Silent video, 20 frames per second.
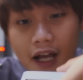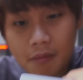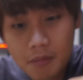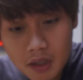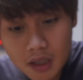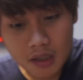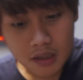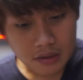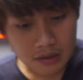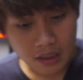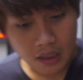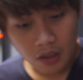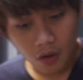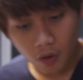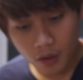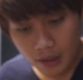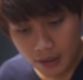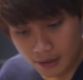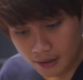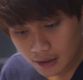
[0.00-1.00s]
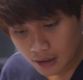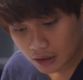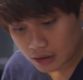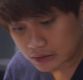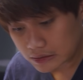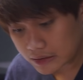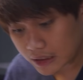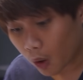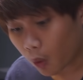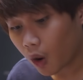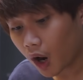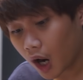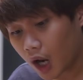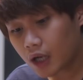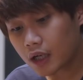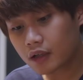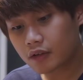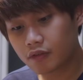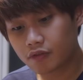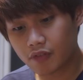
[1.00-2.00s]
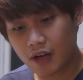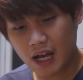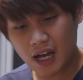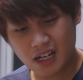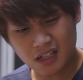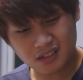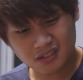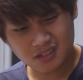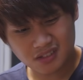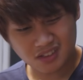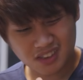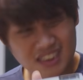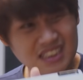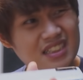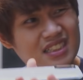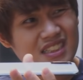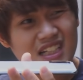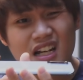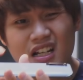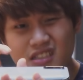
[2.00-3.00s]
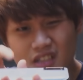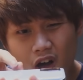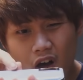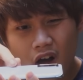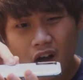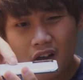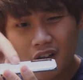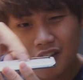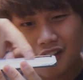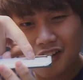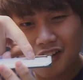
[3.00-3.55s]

hai mươi nó sẽ lồi lên nhiều hơn và nhìn rất là rõ.